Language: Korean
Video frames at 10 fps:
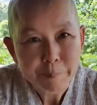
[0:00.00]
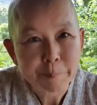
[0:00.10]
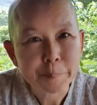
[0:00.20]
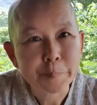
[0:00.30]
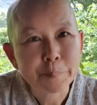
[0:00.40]

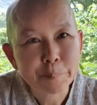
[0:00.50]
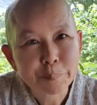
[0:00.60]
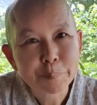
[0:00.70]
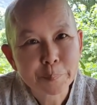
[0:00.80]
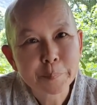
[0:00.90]
음,
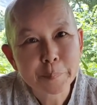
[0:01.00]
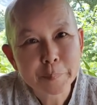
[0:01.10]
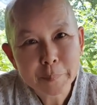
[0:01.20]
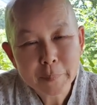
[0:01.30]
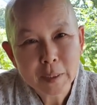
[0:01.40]

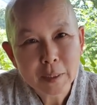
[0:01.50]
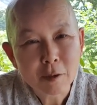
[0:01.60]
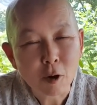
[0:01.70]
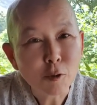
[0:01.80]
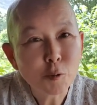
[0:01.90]

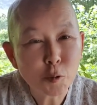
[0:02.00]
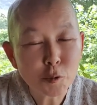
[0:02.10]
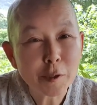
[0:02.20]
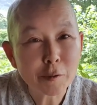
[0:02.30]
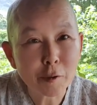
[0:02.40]
어느
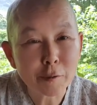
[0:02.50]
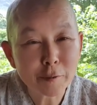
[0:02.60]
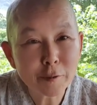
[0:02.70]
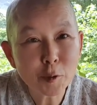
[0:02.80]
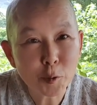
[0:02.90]
곳에서
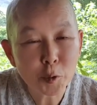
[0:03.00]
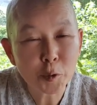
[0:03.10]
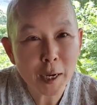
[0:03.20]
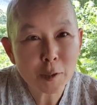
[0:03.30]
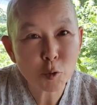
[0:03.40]

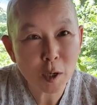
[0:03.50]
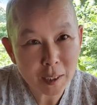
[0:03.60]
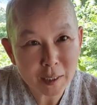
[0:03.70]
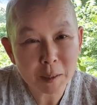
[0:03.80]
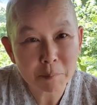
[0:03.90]
뜯어도 약초가
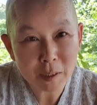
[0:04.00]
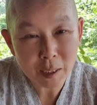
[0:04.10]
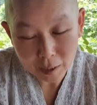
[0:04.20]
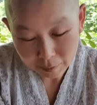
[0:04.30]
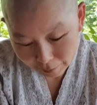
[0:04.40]

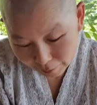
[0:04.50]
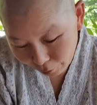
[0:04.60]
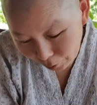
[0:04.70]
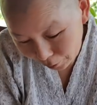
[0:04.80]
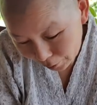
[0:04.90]
된답니다.
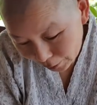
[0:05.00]
그래서